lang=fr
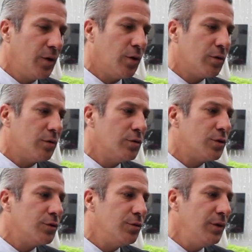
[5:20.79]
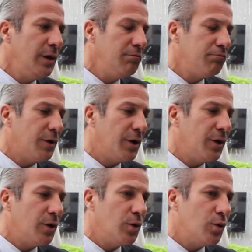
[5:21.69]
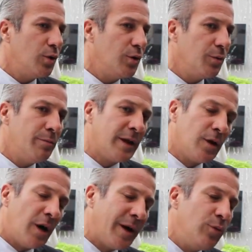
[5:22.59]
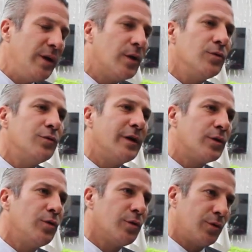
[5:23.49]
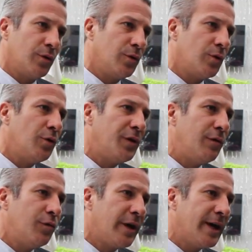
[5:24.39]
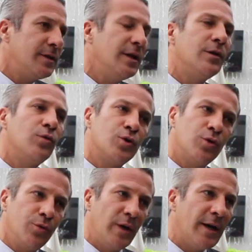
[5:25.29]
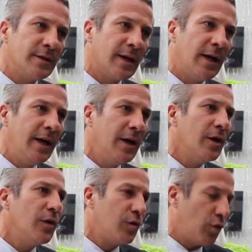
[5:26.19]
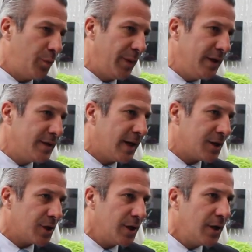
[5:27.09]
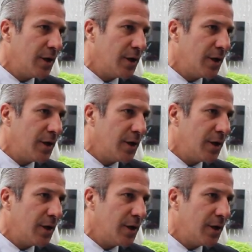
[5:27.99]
Donc aujourd'hui, maintenant après 8 ans d'ouverture de, l'hôtel Fouquet, il est aujourd'hui installé sur le paysage